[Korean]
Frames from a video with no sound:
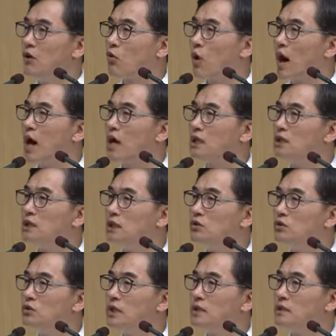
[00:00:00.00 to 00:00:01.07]
과학을
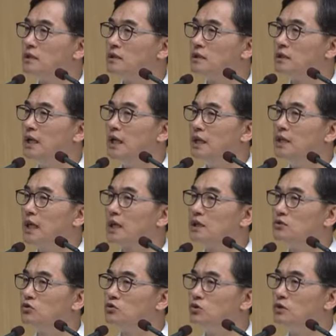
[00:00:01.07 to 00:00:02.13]
이용해서 내가
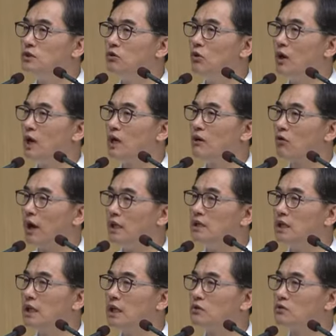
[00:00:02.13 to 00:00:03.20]
누군가
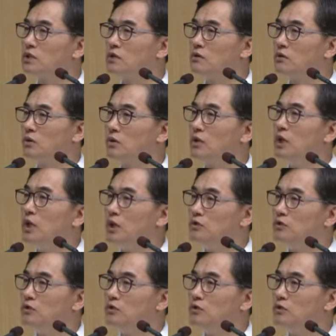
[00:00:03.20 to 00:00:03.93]
관계하고 싶고